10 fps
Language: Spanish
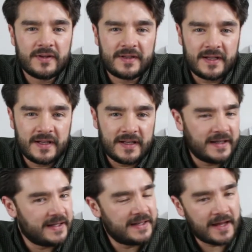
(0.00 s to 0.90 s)

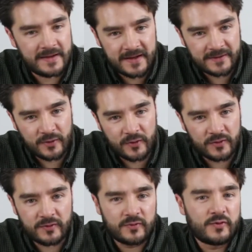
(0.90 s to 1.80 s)
si ya tienes todo,
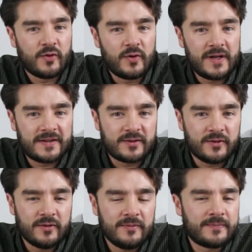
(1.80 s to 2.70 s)
todo
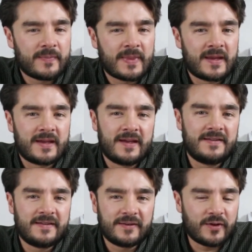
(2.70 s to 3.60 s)
listo, es
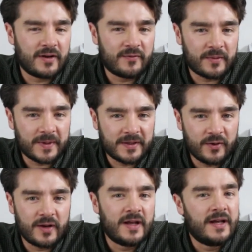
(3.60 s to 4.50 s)
decir, toda la
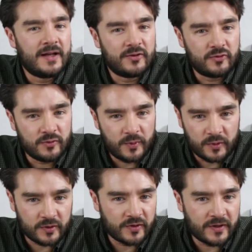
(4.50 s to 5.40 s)
información, tus
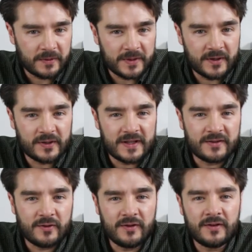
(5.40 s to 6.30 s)
productos o servicios
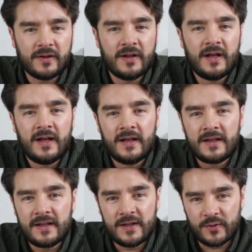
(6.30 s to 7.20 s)
listos
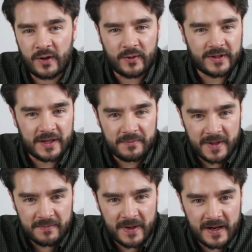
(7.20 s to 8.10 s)
y una cuenta de
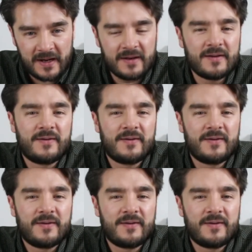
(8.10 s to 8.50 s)
PayPal,